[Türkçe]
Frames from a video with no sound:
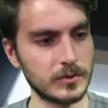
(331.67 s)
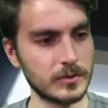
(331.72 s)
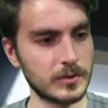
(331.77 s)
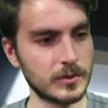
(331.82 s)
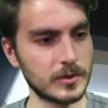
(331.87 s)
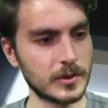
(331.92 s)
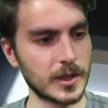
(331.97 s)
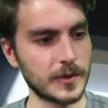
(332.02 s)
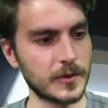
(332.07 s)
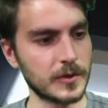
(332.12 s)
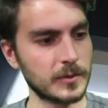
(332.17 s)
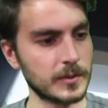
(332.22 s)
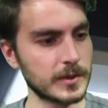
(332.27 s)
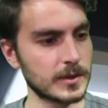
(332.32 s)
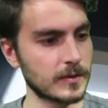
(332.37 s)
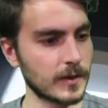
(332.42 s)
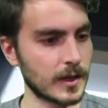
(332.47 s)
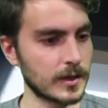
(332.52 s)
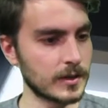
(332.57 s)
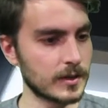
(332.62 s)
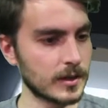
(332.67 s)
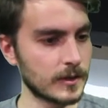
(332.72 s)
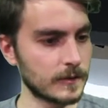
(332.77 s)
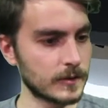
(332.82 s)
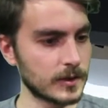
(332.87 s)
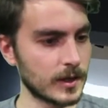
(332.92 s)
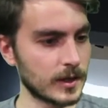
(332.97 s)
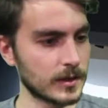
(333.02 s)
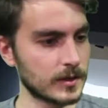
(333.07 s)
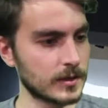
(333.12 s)
rafımız var. Rafın
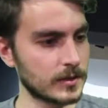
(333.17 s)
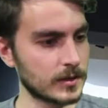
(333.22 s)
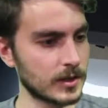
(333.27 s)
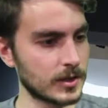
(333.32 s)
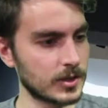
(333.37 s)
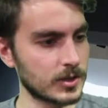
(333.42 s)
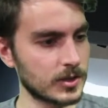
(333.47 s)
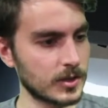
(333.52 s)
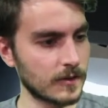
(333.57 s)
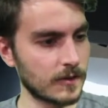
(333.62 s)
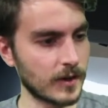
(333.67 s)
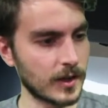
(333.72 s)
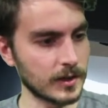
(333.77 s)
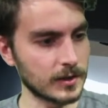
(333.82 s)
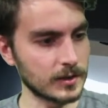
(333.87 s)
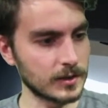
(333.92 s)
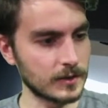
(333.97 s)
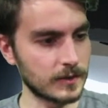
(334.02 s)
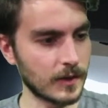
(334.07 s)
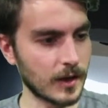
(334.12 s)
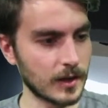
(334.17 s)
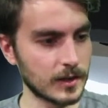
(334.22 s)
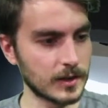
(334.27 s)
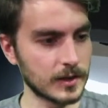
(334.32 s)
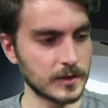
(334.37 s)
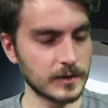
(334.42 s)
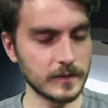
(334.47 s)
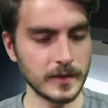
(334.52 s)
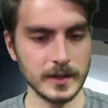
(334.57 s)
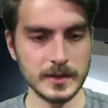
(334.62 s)
altında işte farklı
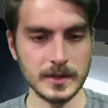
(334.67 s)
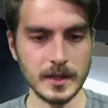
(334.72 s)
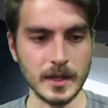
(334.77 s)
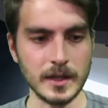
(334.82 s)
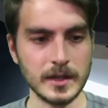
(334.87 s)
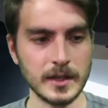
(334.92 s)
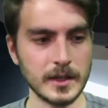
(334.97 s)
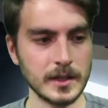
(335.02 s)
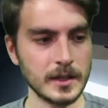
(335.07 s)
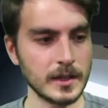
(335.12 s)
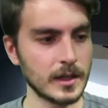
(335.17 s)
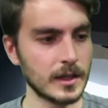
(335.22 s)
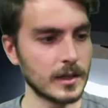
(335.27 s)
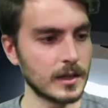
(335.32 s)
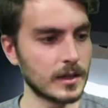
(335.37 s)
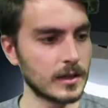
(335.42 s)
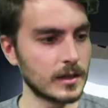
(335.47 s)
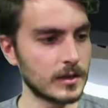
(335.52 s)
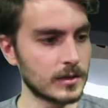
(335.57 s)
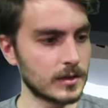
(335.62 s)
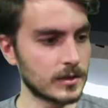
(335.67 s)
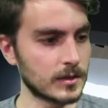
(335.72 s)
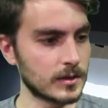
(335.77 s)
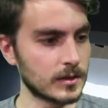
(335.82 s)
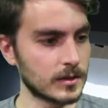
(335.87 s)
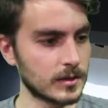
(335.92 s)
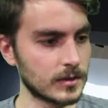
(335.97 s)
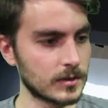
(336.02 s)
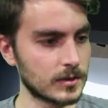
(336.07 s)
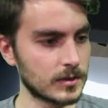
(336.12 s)
farların vesaire e,
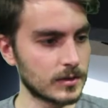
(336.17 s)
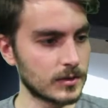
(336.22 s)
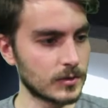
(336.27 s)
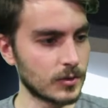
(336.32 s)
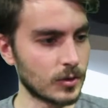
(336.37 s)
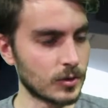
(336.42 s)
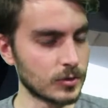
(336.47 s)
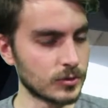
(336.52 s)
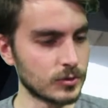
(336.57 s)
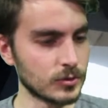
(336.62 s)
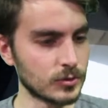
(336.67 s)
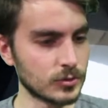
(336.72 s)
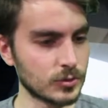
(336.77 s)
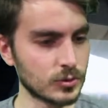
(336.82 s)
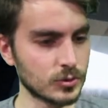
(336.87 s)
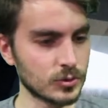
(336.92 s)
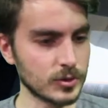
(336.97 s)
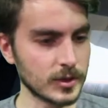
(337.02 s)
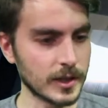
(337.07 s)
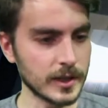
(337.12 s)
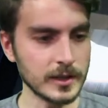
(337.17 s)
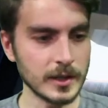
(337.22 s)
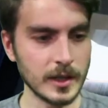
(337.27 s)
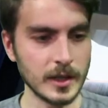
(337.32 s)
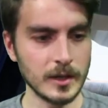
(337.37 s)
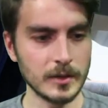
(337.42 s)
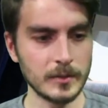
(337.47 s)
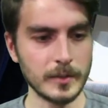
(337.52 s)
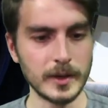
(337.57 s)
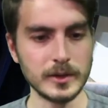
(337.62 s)
olduğu tuşlar.
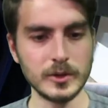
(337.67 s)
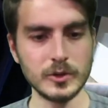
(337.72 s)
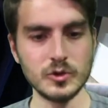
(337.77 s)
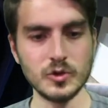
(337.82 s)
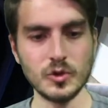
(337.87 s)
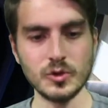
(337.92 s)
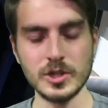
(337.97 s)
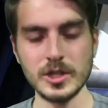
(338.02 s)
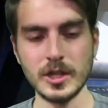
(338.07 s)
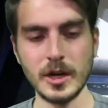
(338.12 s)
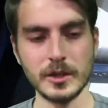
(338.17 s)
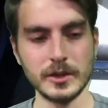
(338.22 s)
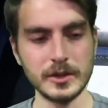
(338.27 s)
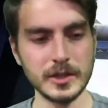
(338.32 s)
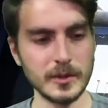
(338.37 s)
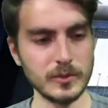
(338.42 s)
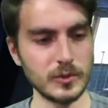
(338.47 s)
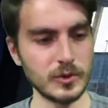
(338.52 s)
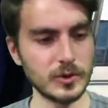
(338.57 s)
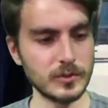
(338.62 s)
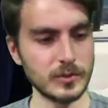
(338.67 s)
Ben de çok iyi anlayamıyorum